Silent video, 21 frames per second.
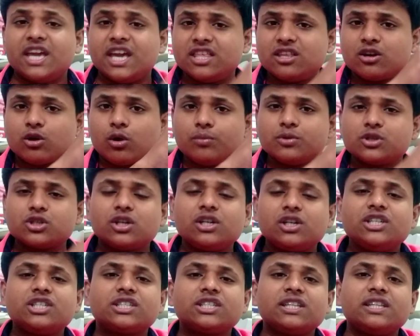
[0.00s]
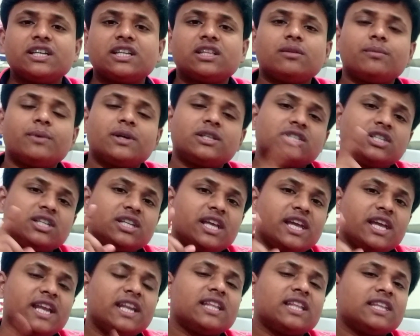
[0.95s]
এই যে কমিশন লিস্টটা দেখতে পাচ্ছেন
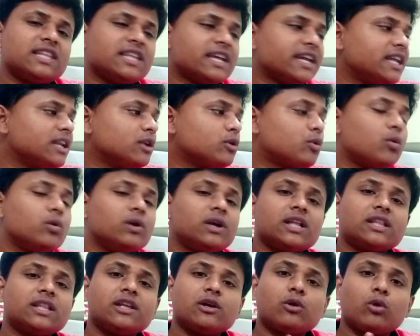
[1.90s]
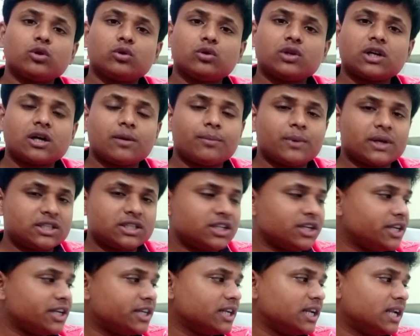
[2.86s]
এটাতে দেখেন কোনটাতে কত টাকা পাচ্ছে
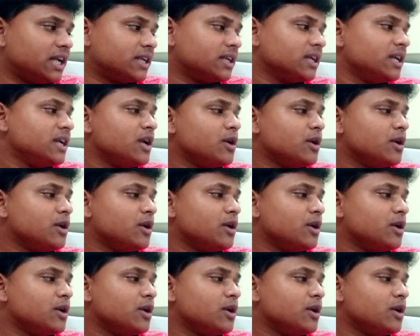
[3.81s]
রিটেলার